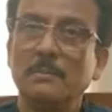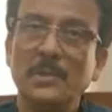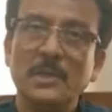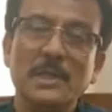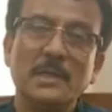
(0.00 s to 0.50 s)

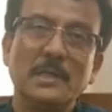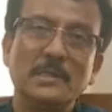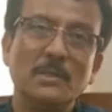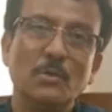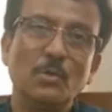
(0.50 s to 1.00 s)
বিডিএর তার
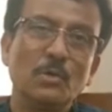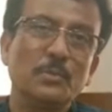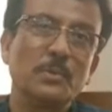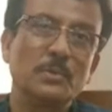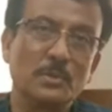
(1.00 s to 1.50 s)
যে লক্ষ্য
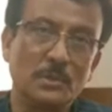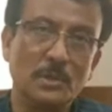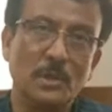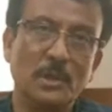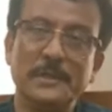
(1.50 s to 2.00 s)
পূরণ করতে
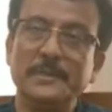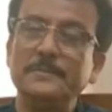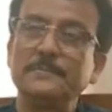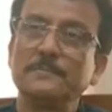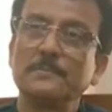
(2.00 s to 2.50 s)
হয়
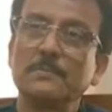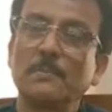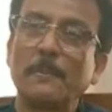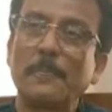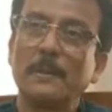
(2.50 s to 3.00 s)

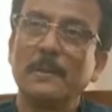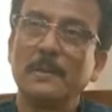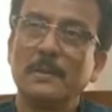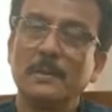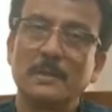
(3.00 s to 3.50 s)

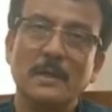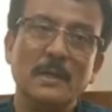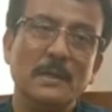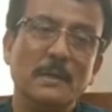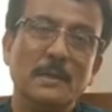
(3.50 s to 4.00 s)

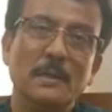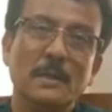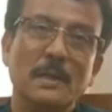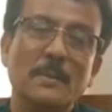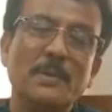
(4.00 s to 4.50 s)
তাহলে
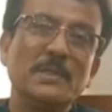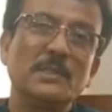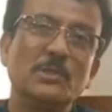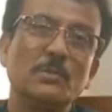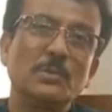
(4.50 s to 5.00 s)
আমাদের
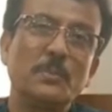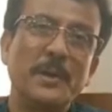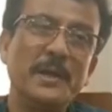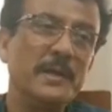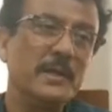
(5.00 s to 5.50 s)
যে সমস্ত
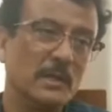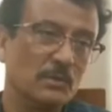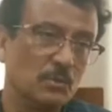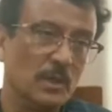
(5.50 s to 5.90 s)
পেন্ডিং কাজগুলো